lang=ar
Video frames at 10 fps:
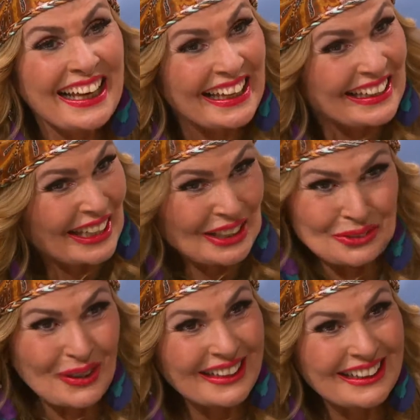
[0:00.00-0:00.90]
جاي
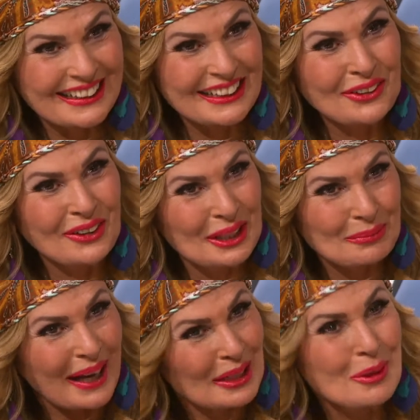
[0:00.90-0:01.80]
لوحدك كده ولا
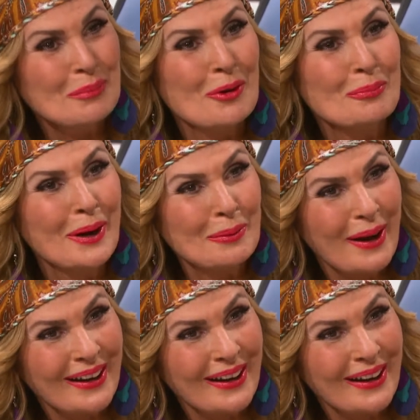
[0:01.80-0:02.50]
معاك ماما وبابا